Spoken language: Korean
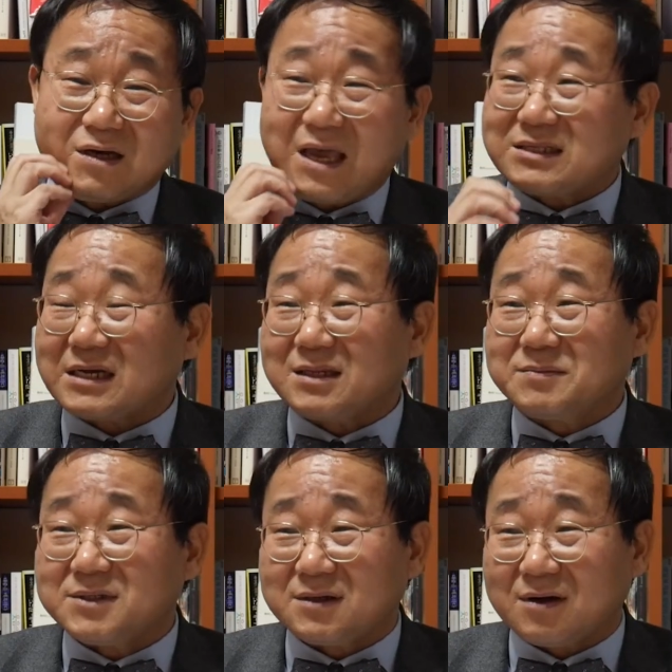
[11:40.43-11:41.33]

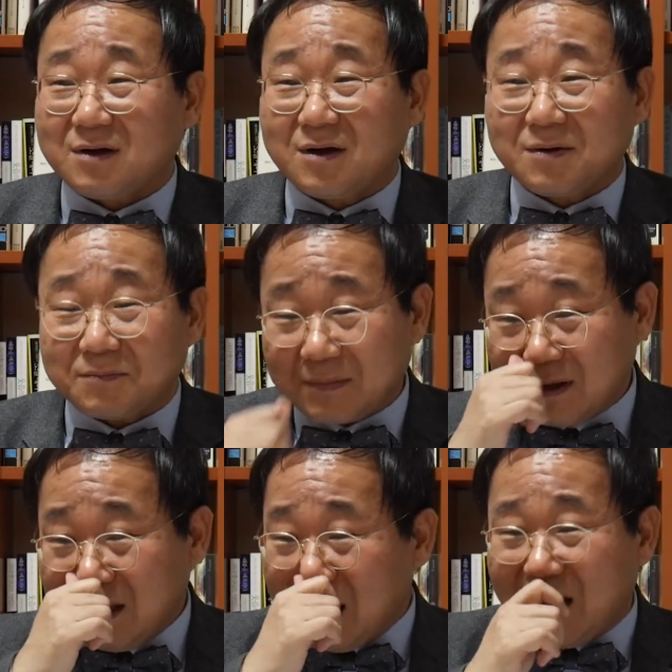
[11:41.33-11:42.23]
회장님처럼
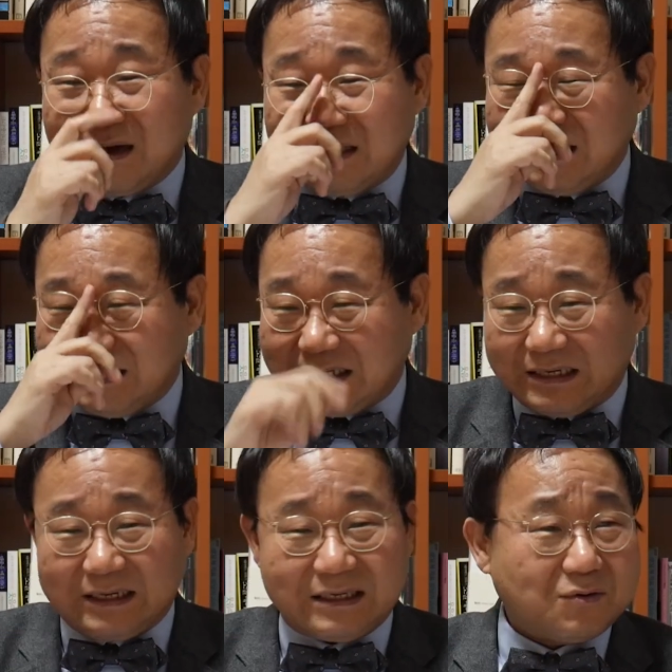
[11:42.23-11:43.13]
아,
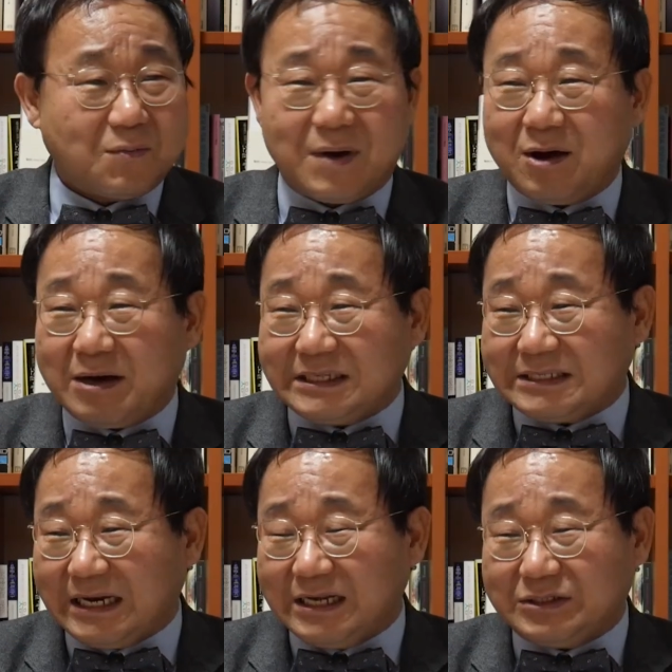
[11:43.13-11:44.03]
너희들이 고마워,
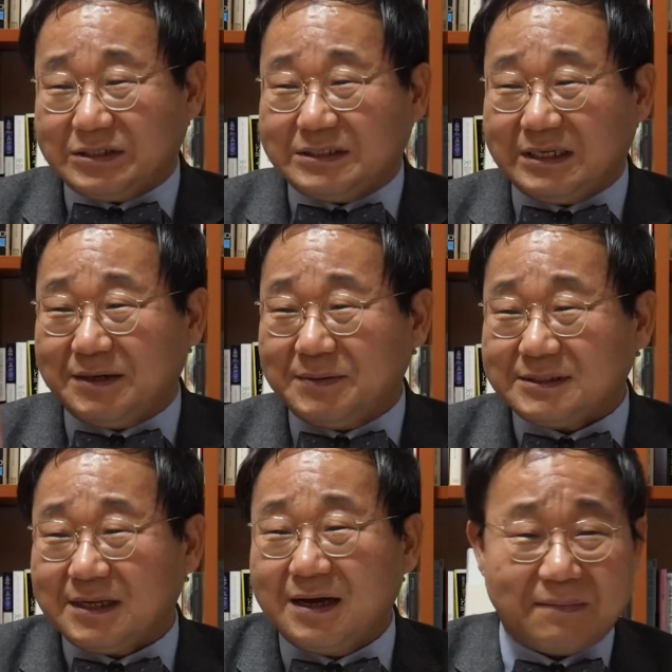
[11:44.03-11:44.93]
잘해줬어,
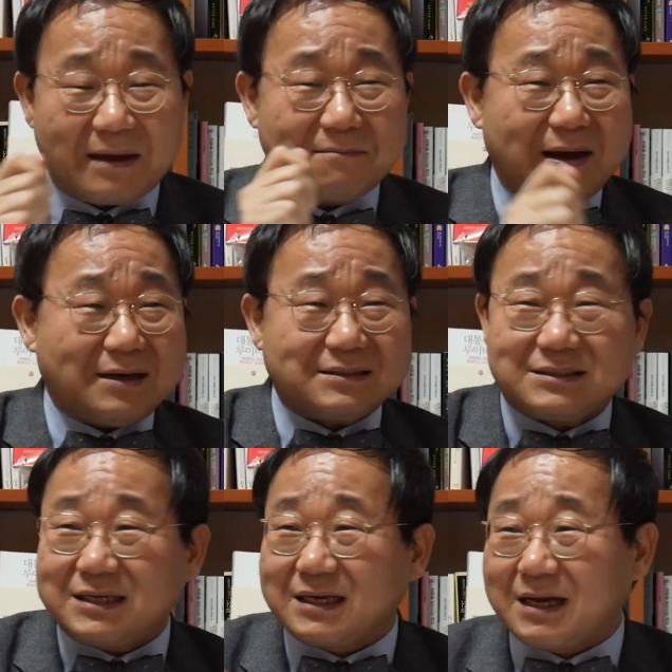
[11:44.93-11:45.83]
이러면서, 백만
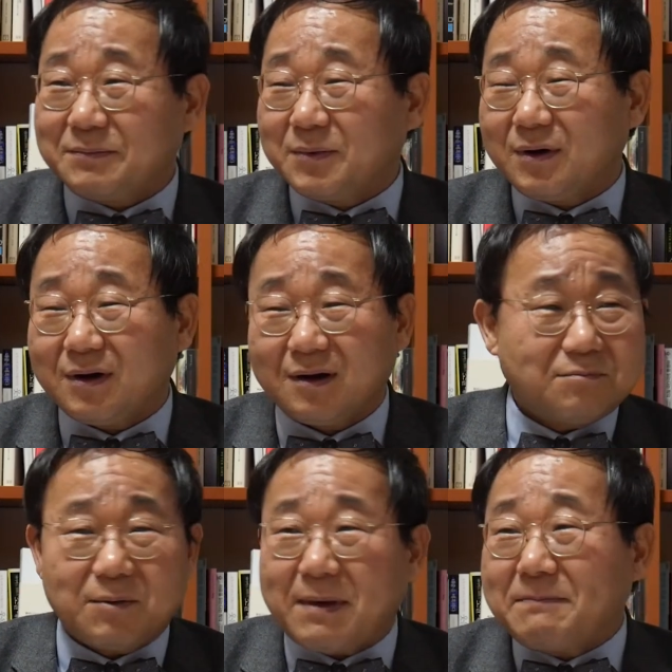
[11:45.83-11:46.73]
원씩인가, 뭐,
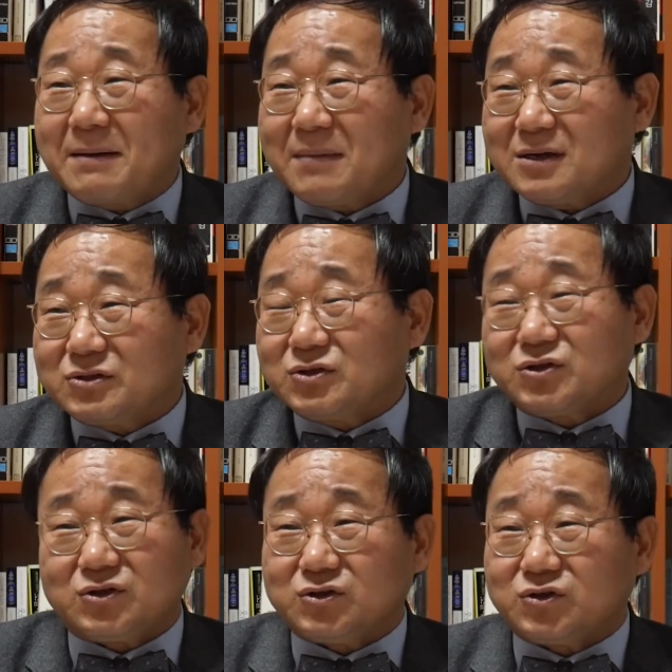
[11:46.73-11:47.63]
뭐, 몇백만 원
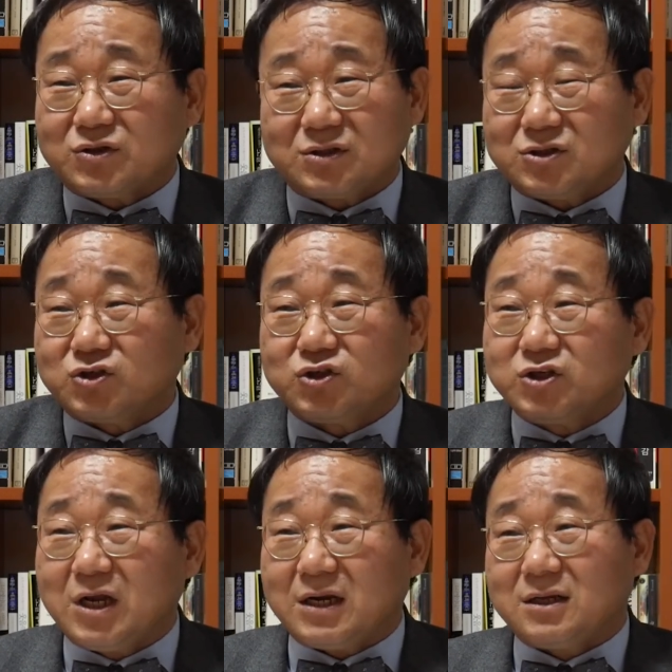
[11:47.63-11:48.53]
수준으로 주는 그
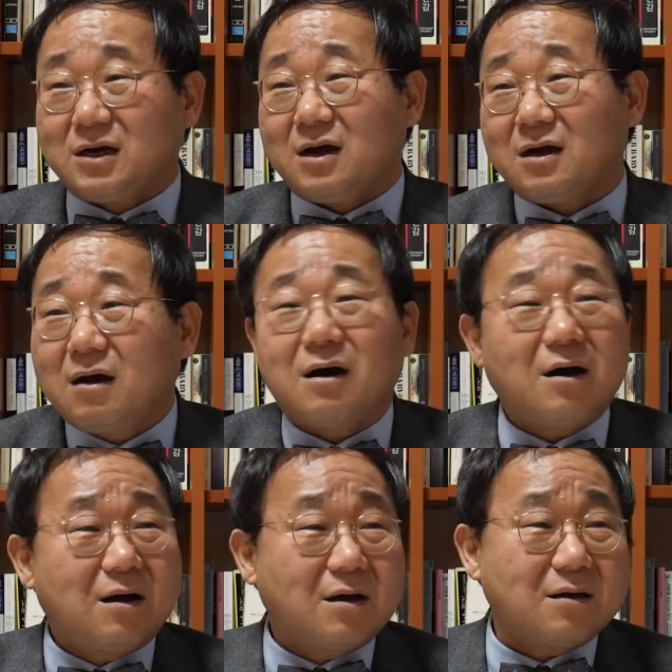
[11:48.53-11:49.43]
수준이 아니라,
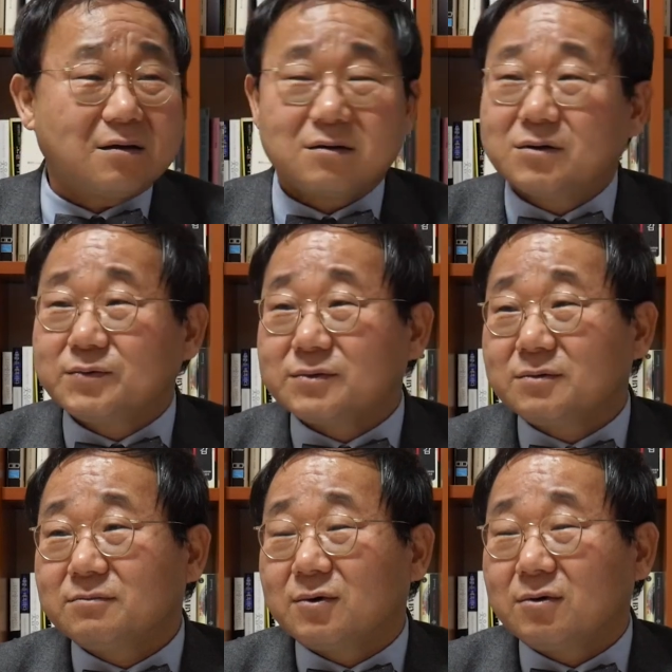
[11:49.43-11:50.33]
아이,
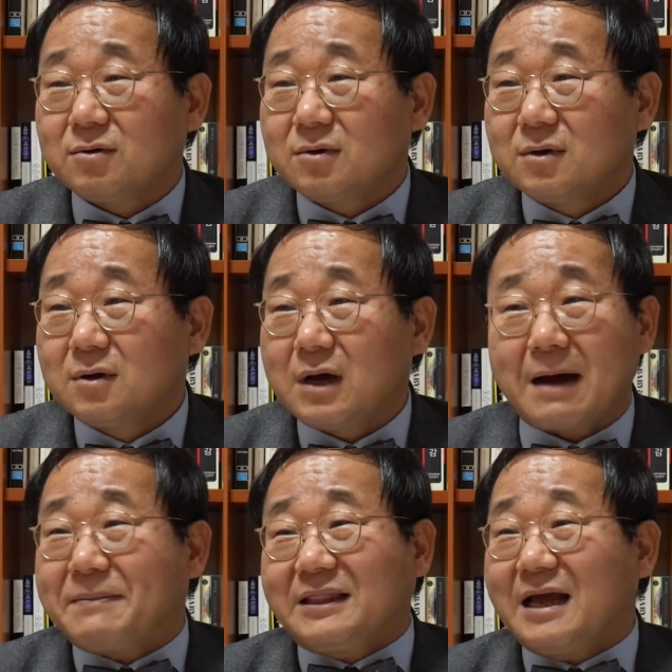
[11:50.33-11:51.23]
그분은 뭐,
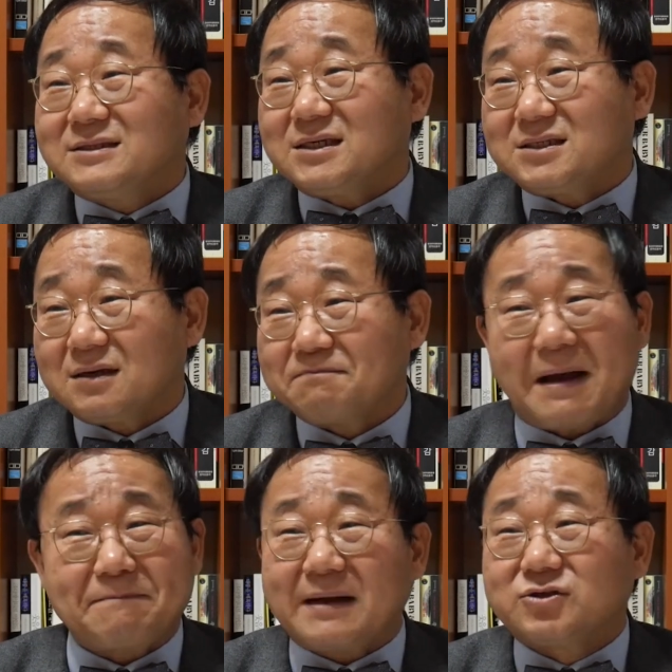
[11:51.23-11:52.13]
아파트 한 채씩
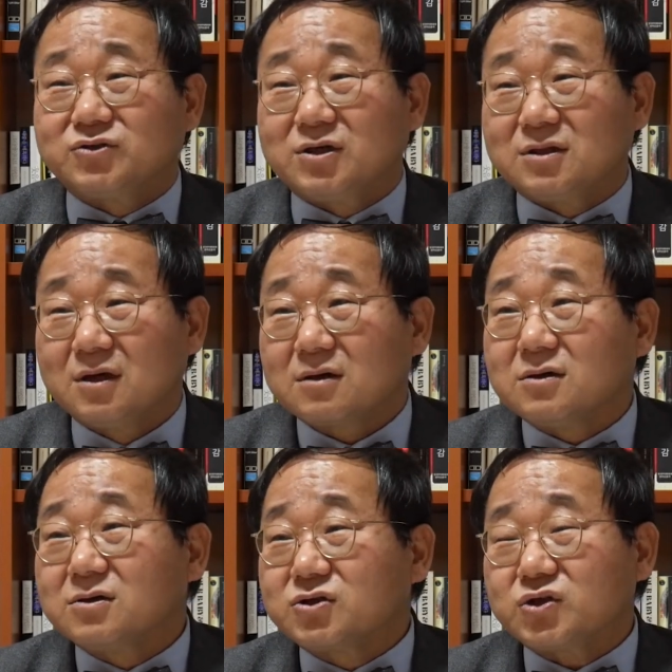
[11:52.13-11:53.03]
팍팍 주는
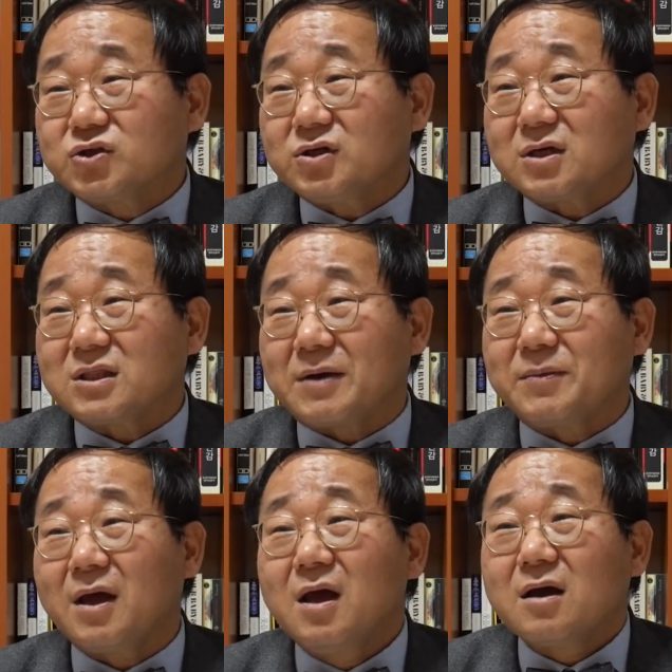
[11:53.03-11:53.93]
그 음. 수준이기
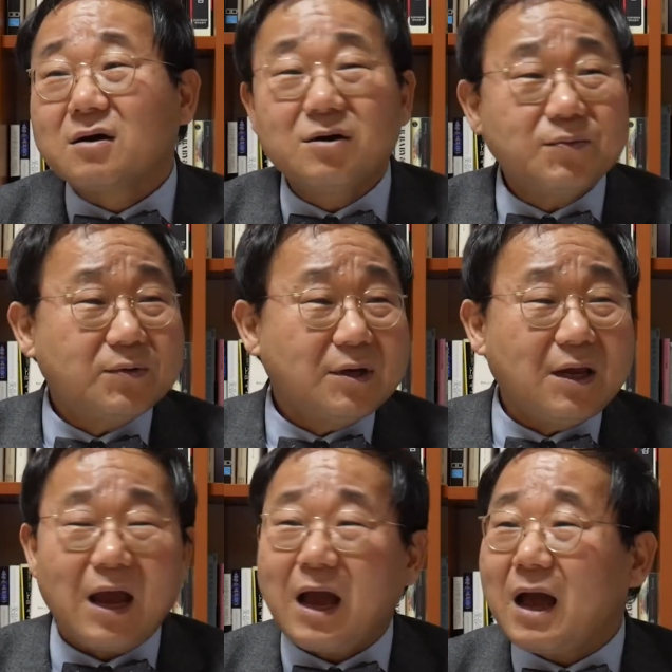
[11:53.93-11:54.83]
때문에,
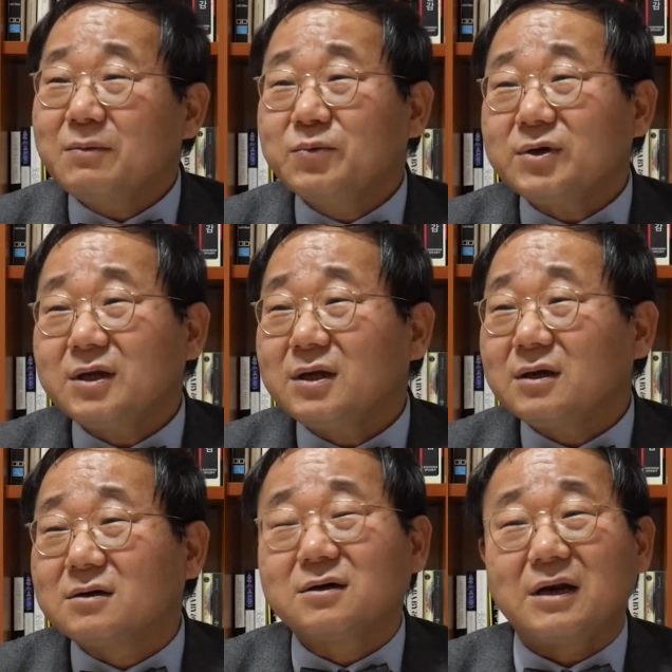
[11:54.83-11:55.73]
그분이 아무리
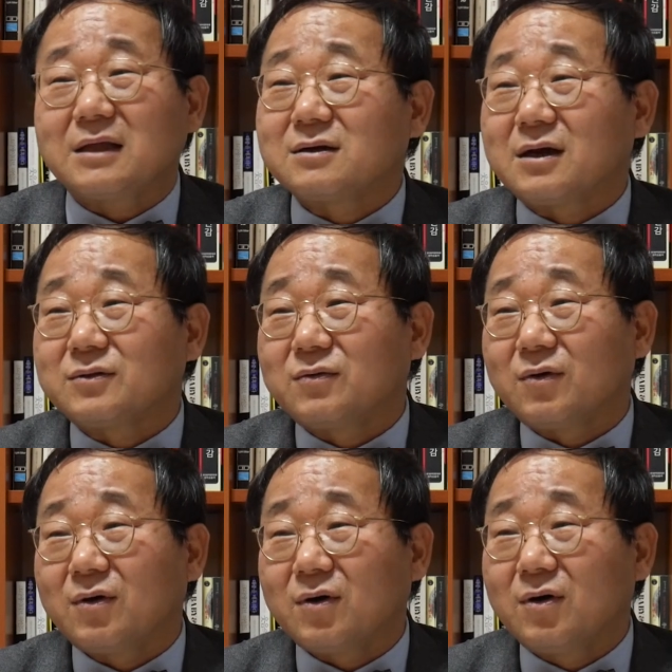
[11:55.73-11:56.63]
그걸
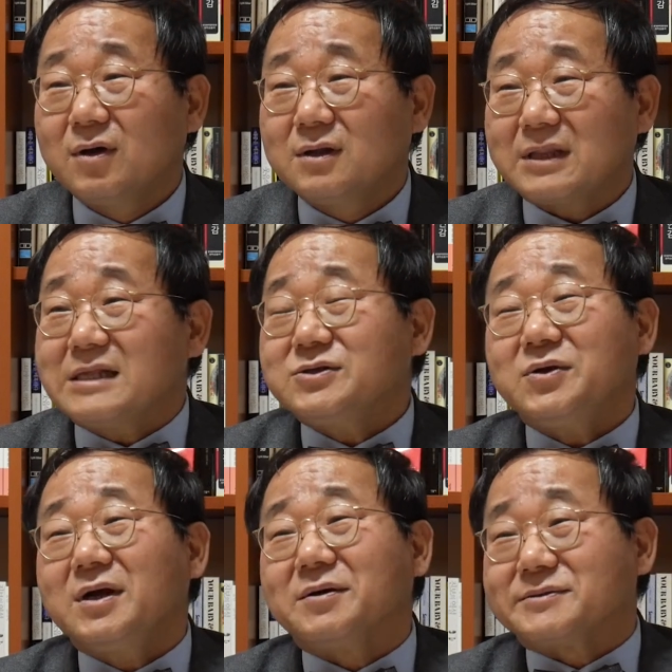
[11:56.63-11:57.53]
하더라도,
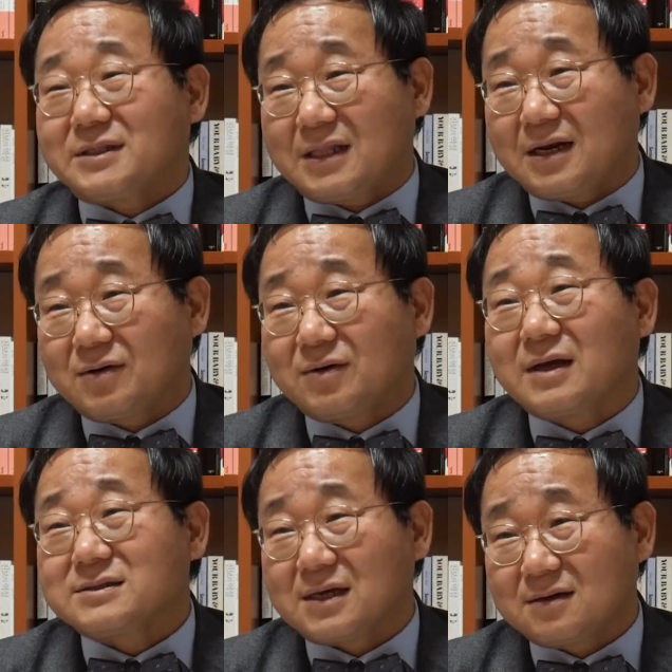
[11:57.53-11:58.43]
딴소리가 없었다라고
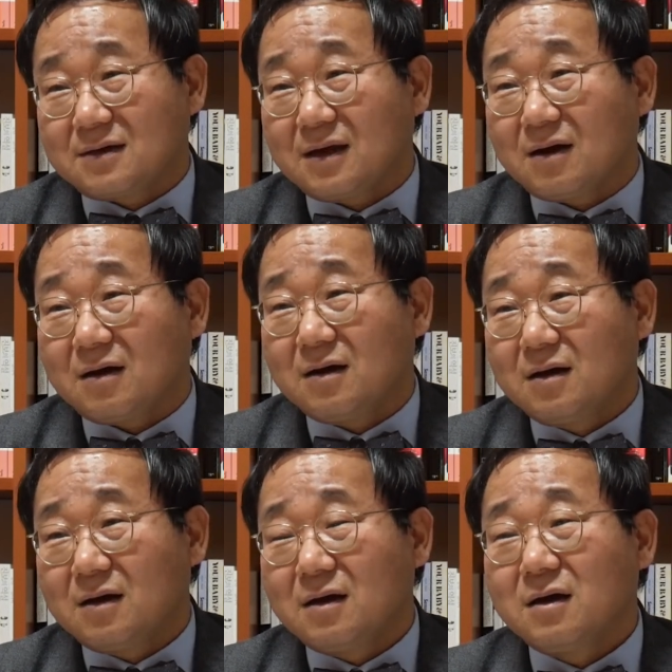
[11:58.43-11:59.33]
항상 그래요. 네.